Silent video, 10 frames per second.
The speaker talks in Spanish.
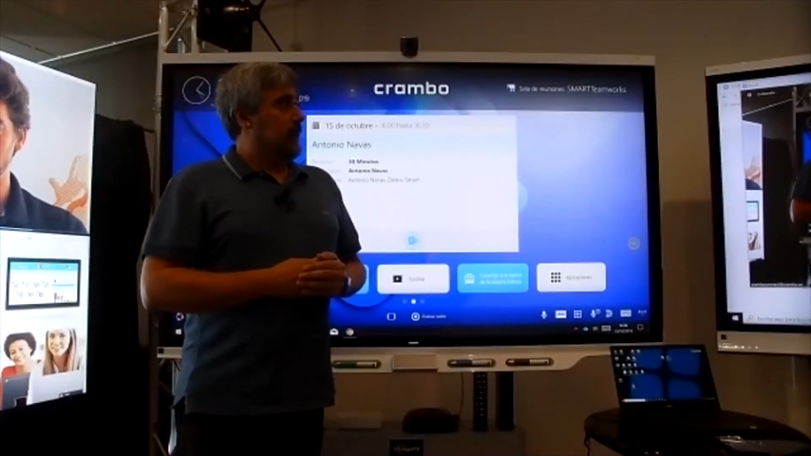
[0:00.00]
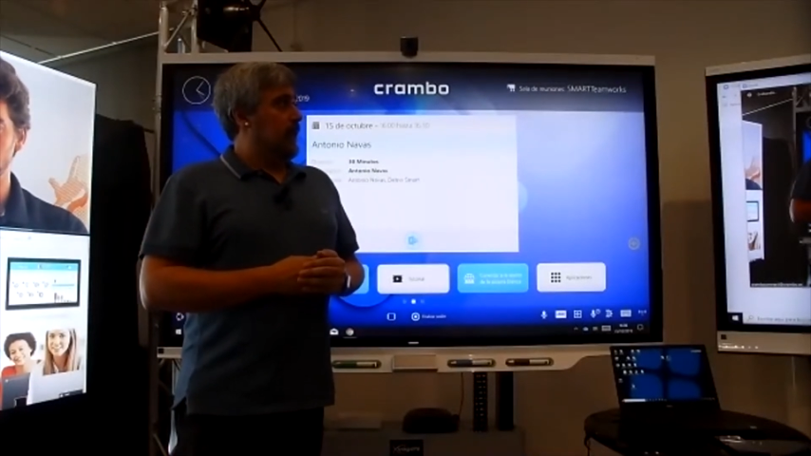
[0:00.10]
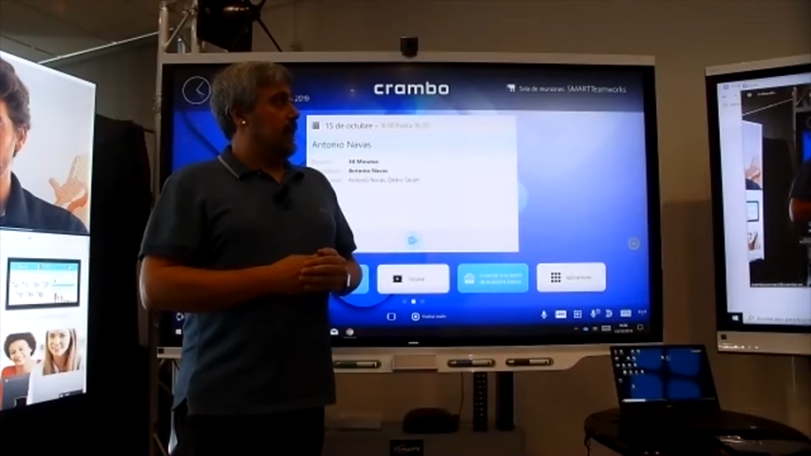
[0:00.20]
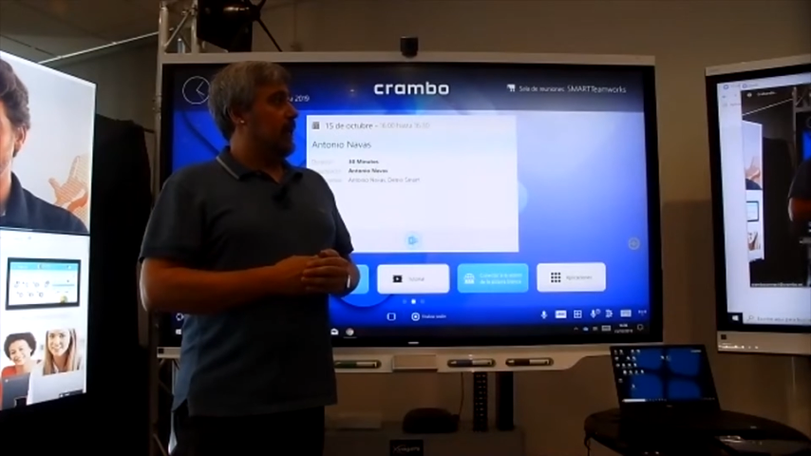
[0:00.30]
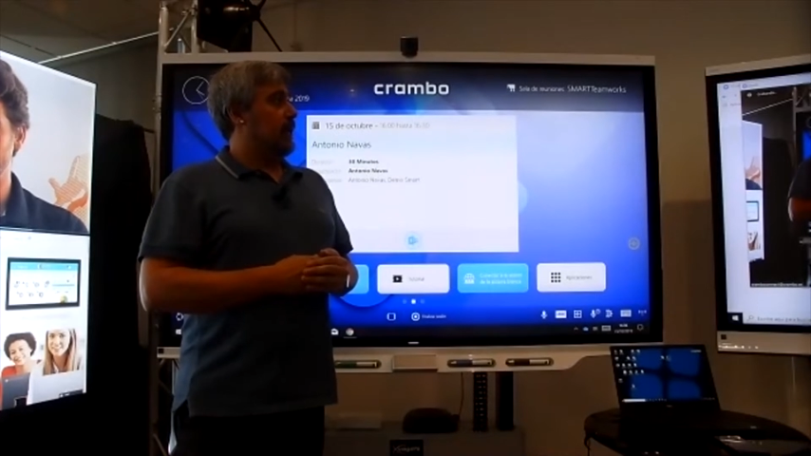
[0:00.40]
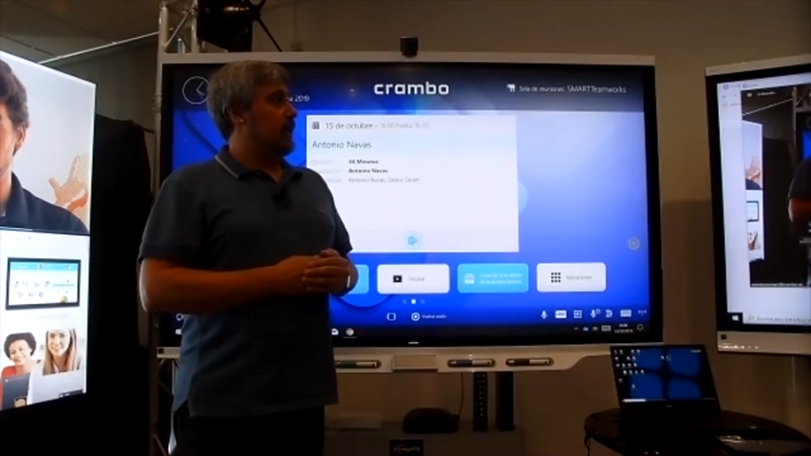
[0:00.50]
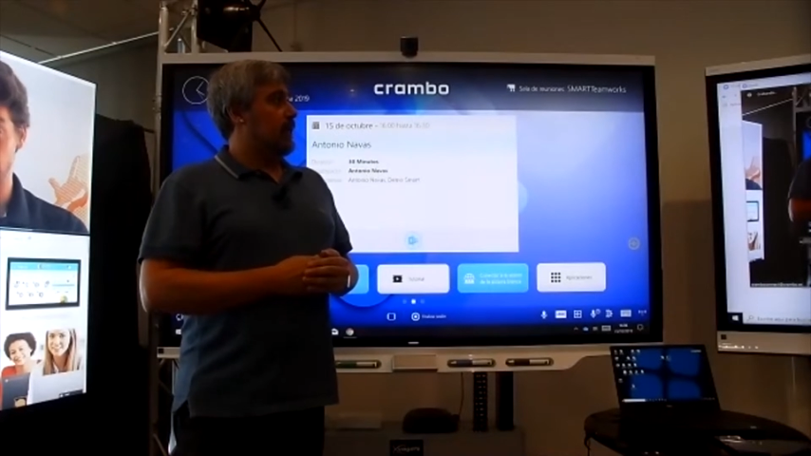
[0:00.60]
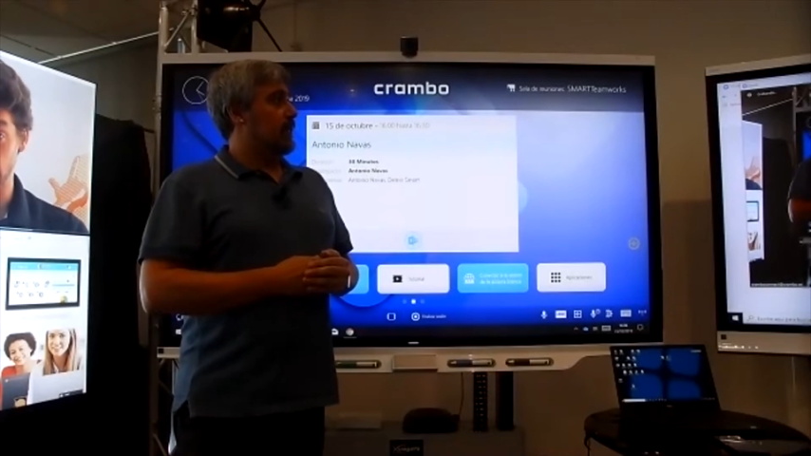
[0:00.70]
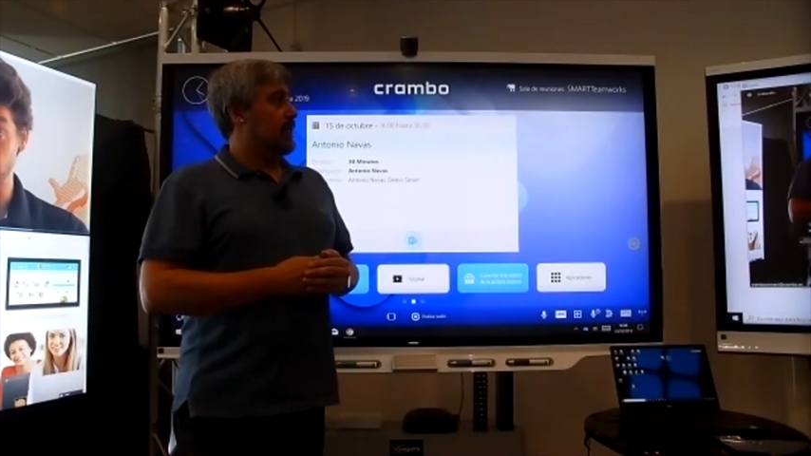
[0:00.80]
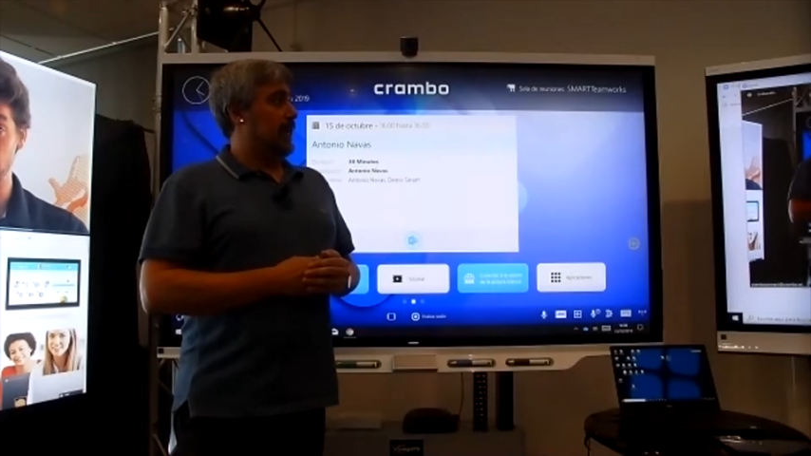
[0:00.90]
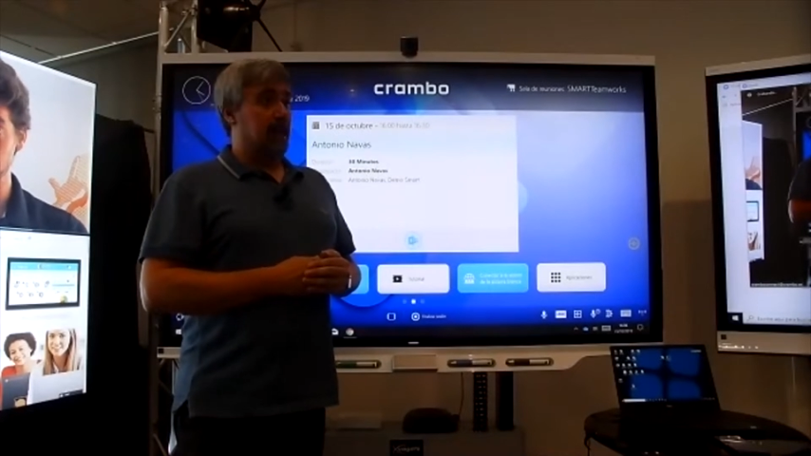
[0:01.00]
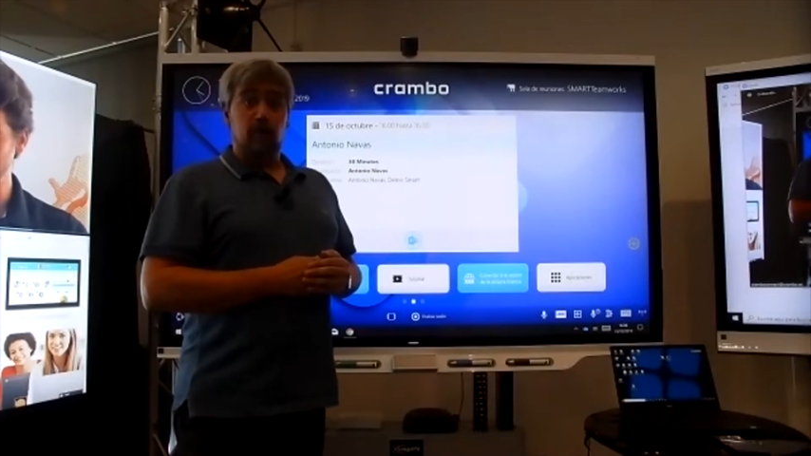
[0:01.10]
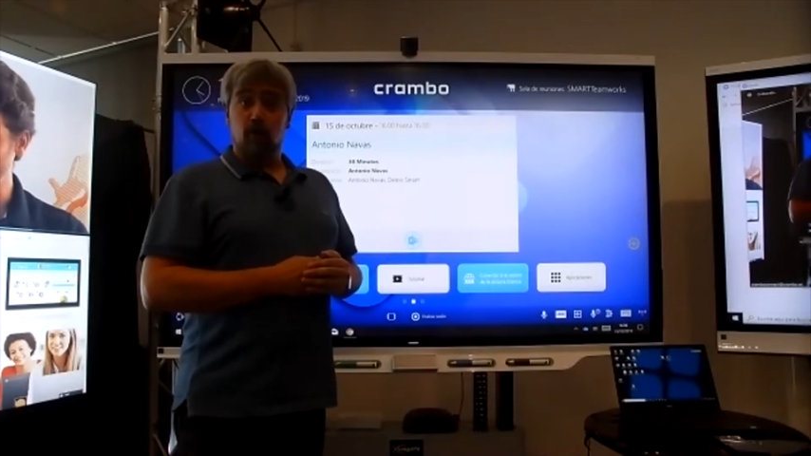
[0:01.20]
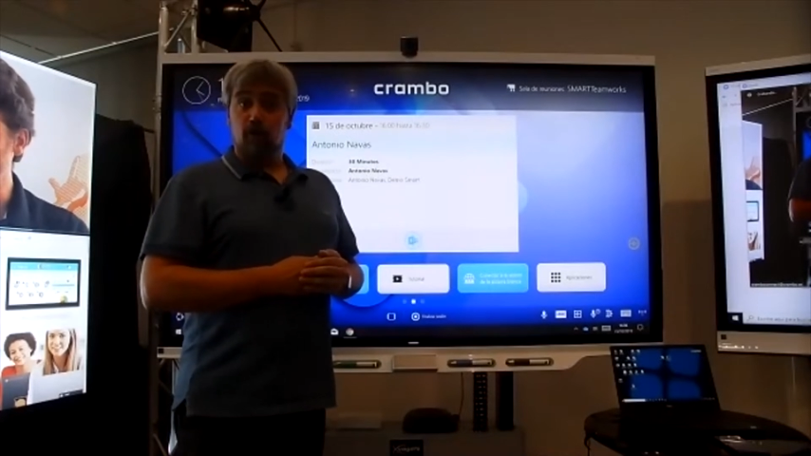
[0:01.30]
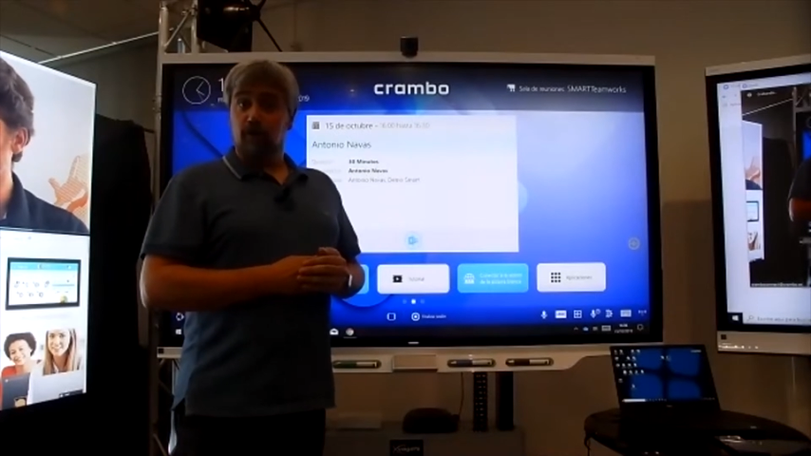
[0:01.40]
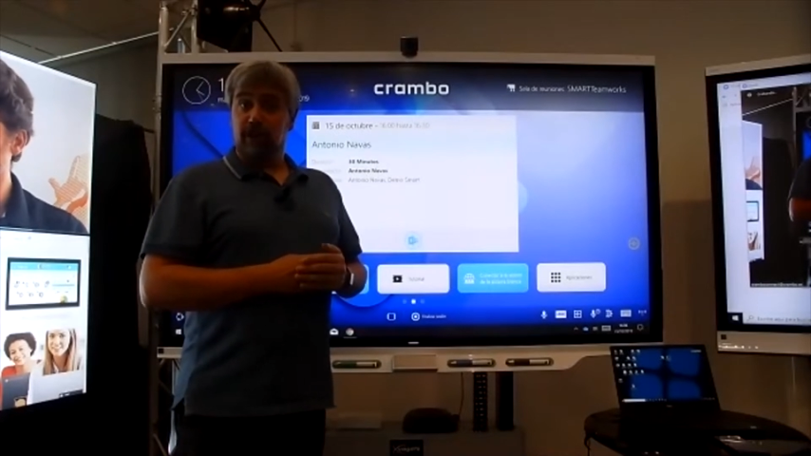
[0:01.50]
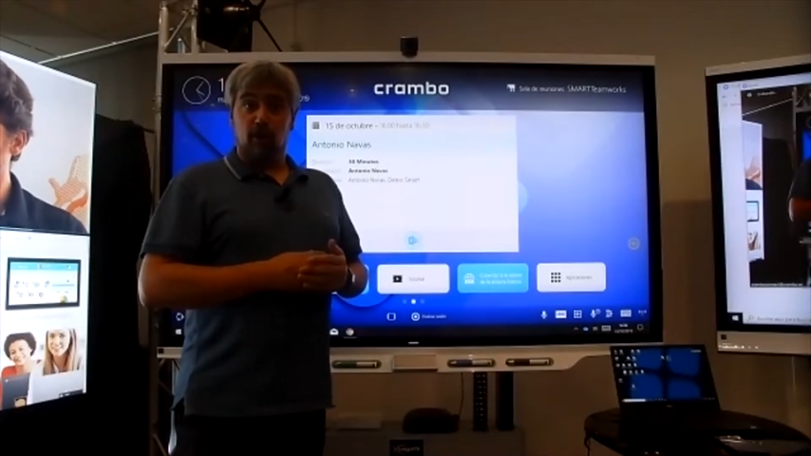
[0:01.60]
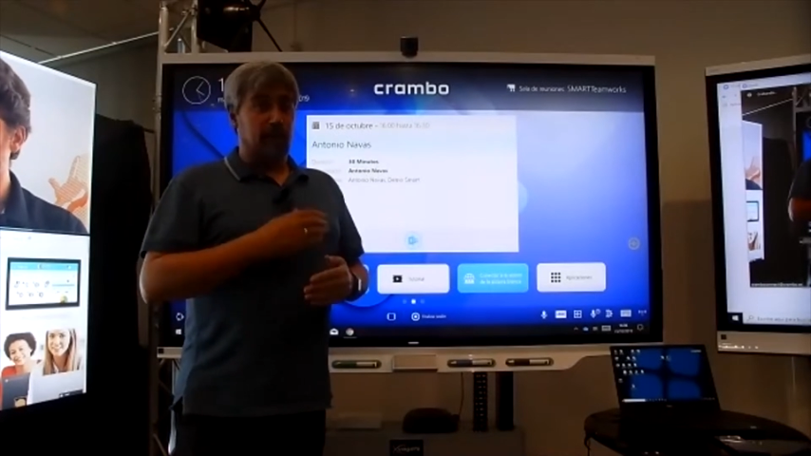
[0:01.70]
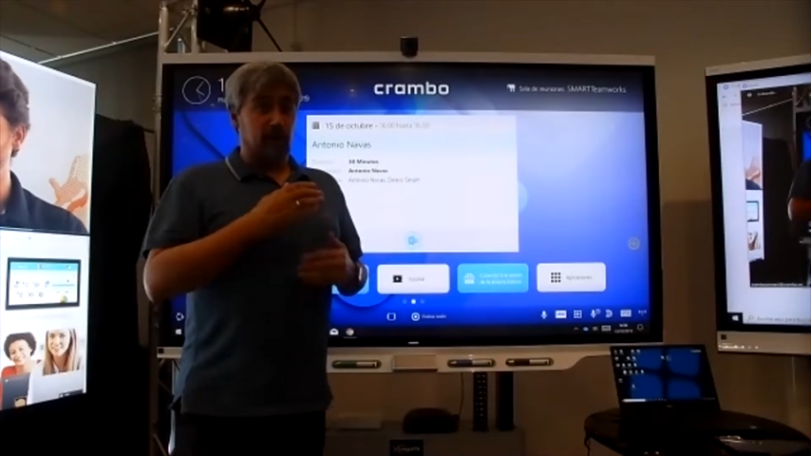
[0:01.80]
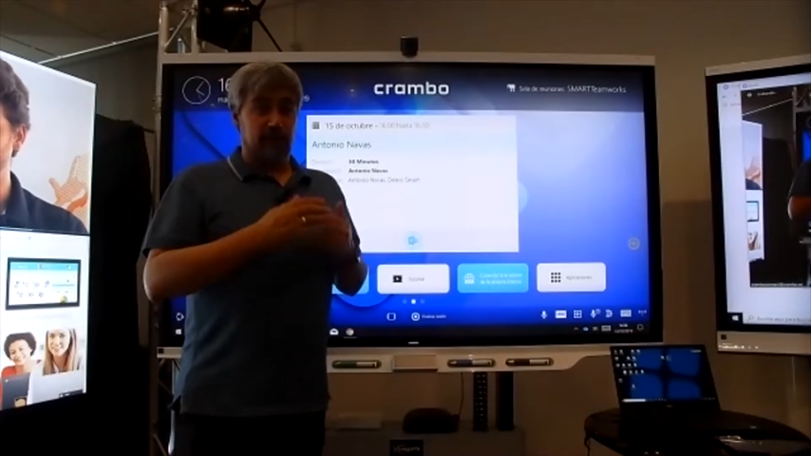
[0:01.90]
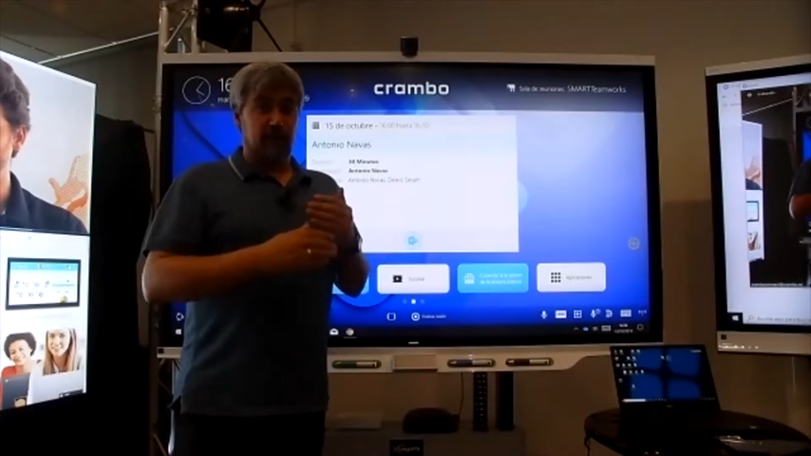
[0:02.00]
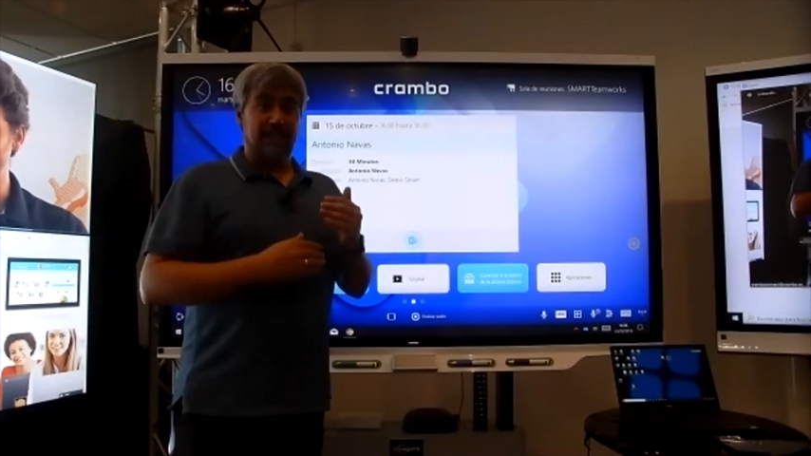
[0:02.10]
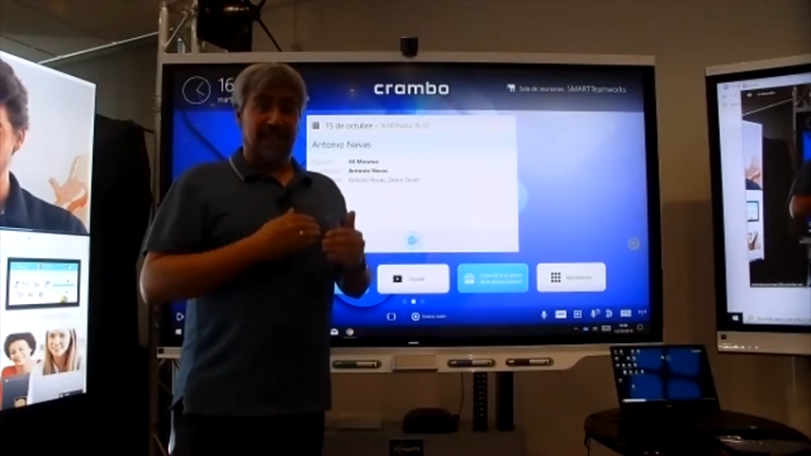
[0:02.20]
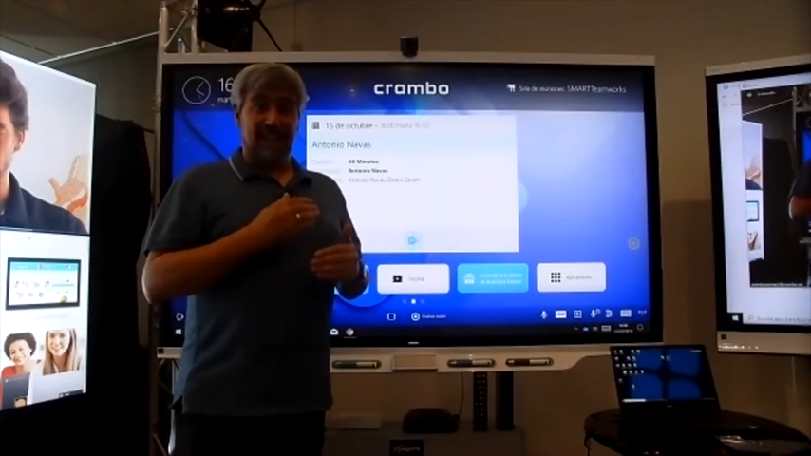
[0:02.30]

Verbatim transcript: Eh, así que yo os recomiendo siempre estar